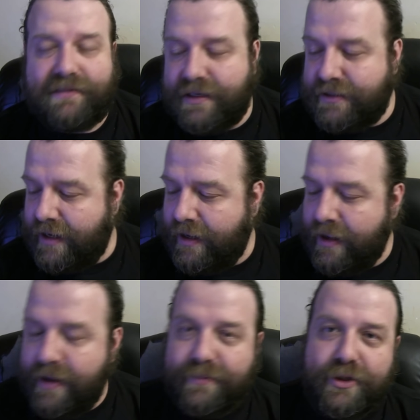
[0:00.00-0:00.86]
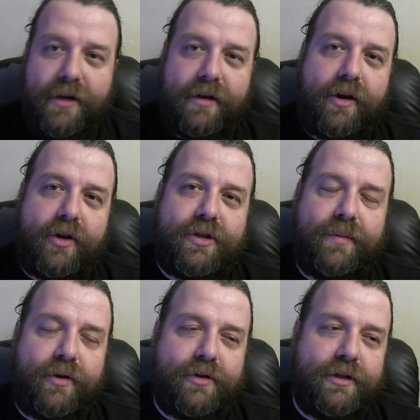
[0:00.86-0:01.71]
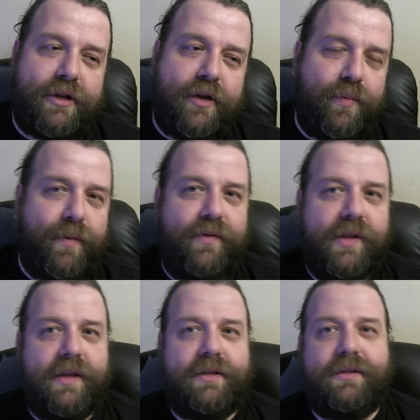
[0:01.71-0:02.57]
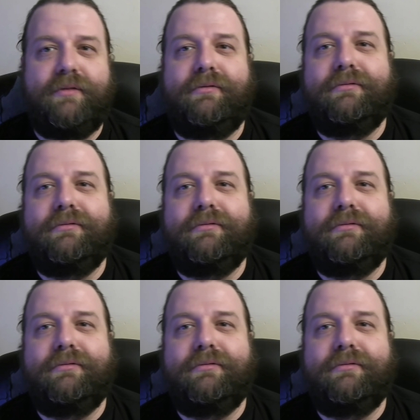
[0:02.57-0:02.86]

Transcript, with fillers: Także przy rocznym rozliczeniu powinieneś